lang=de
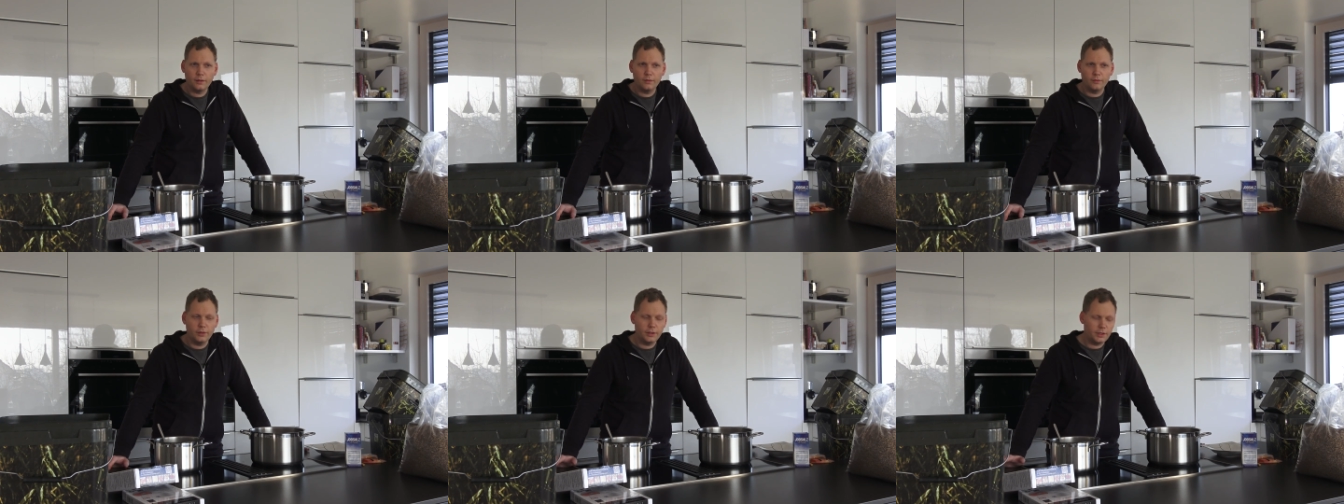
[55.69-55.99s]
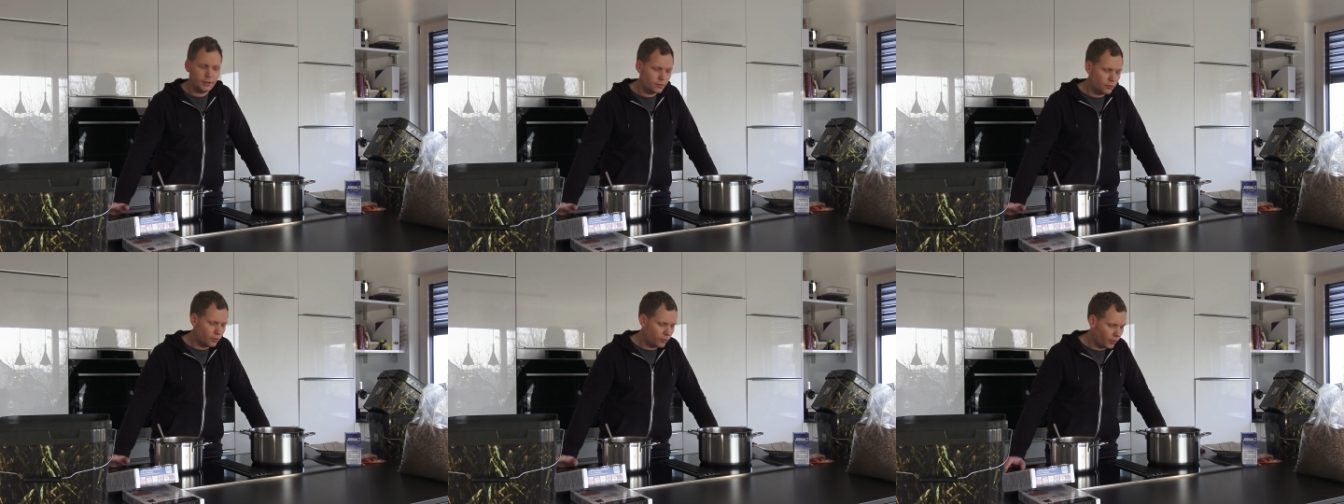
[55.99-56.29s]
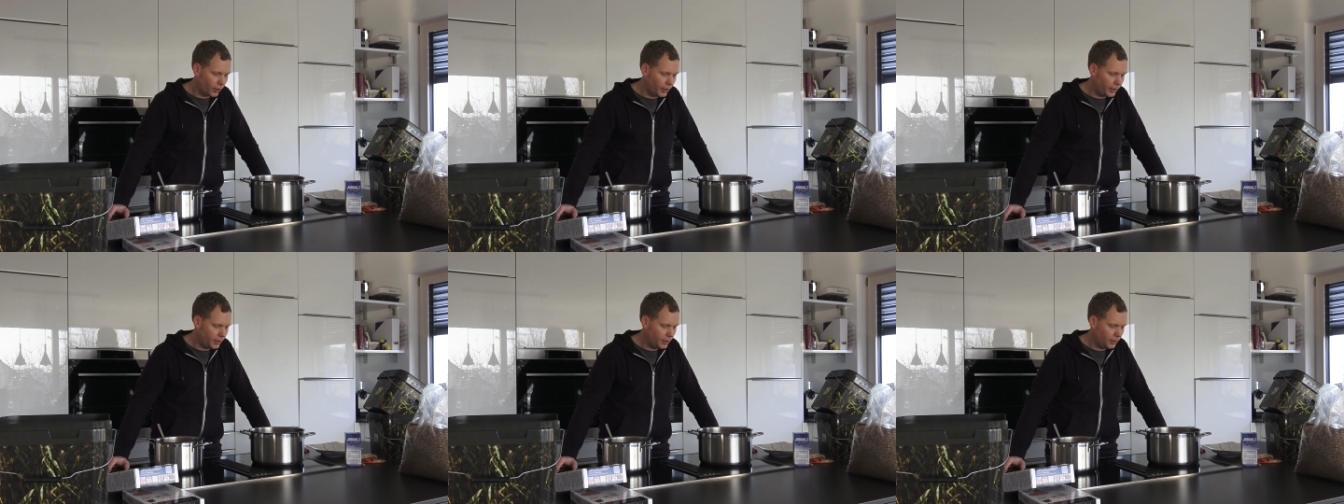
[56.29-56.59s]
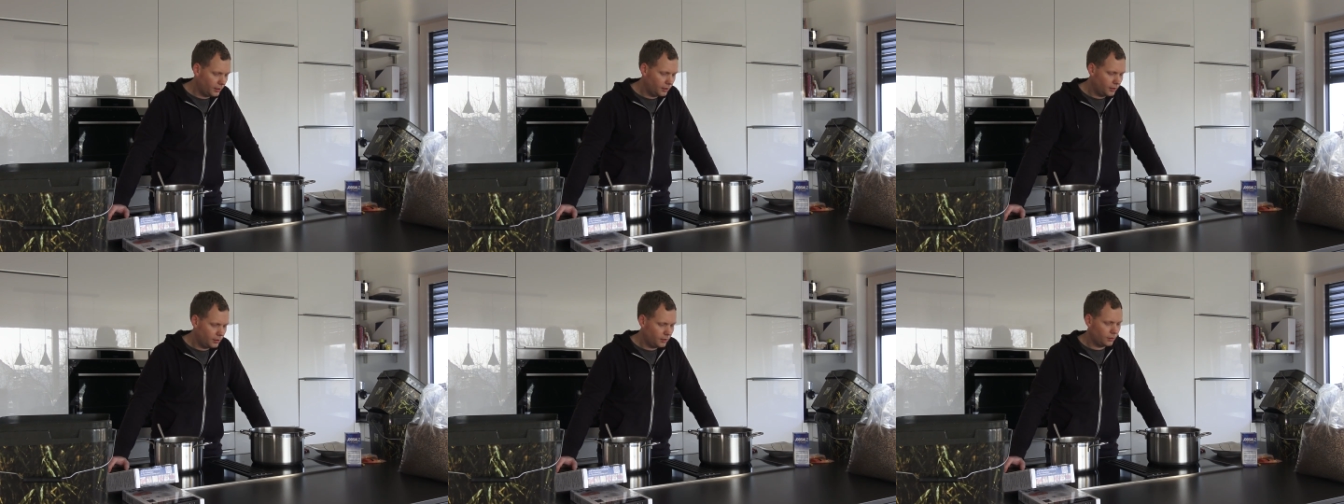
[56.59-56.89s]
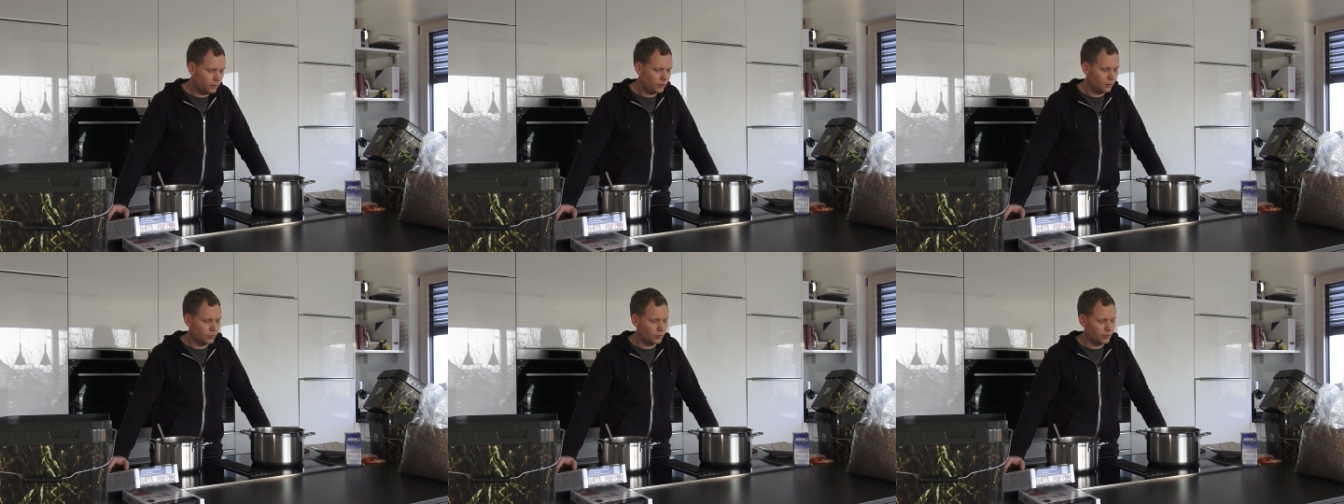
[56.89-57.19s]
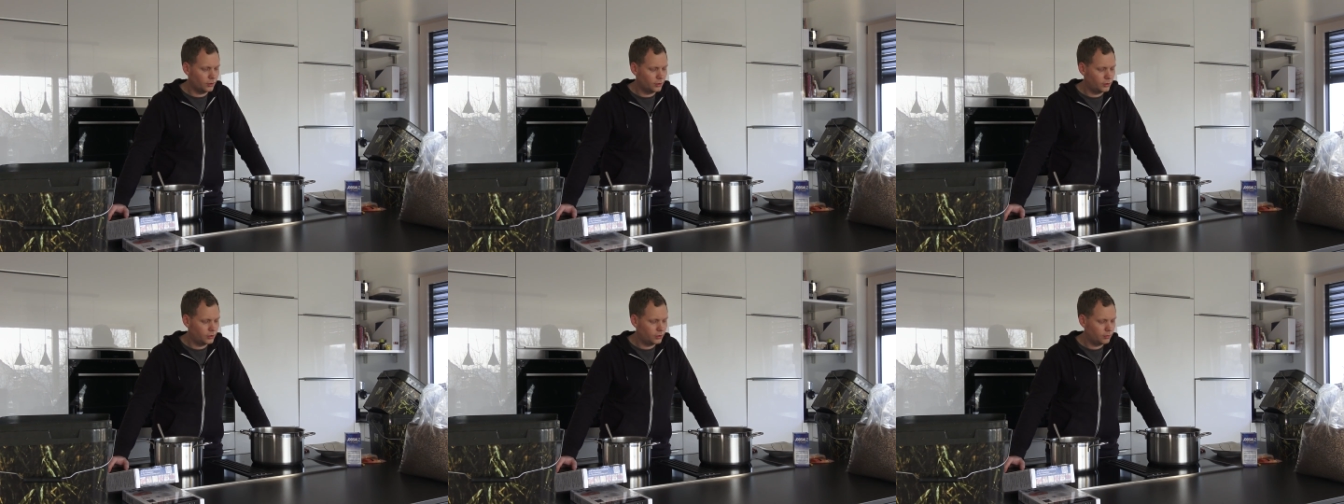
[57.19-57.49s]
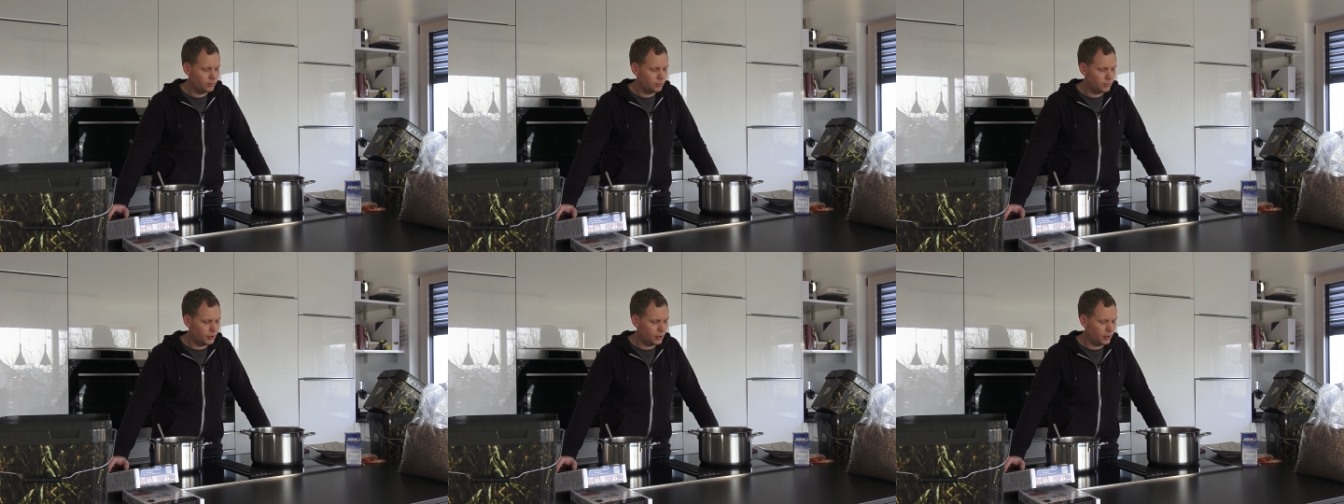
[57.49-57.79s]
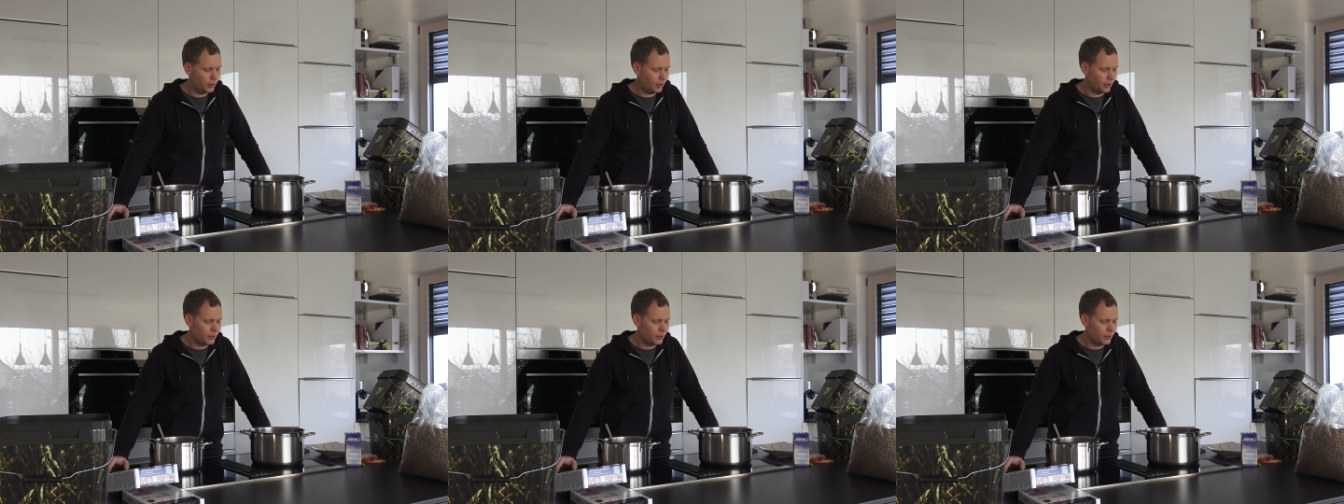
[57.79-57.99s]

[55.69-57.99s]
wie ich das verfeine und ja,